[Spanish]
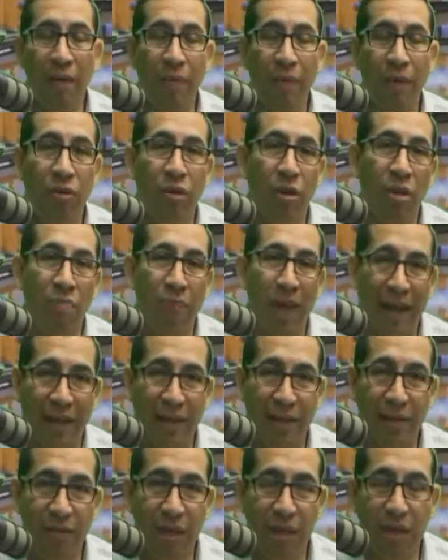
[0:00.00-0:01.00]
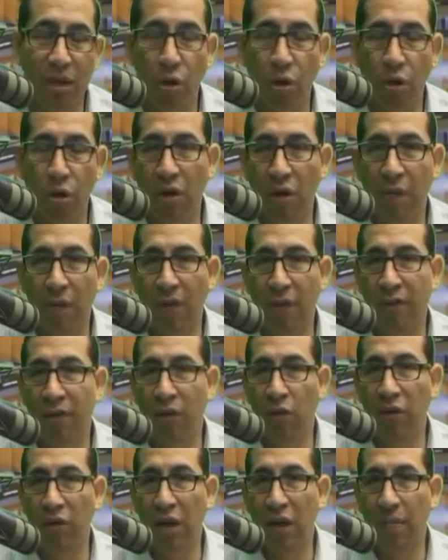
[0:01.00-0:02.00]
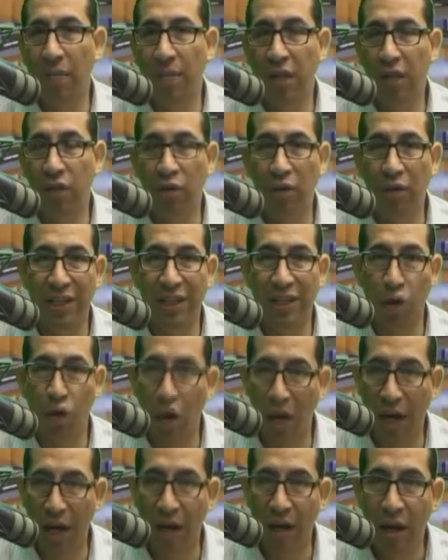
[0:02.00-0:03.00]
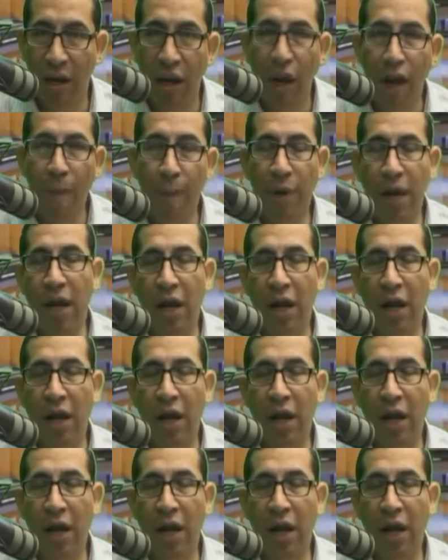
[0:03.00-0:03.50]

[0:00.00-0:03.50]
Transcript: un elemento de marketing o solamente un elemento de eslogan.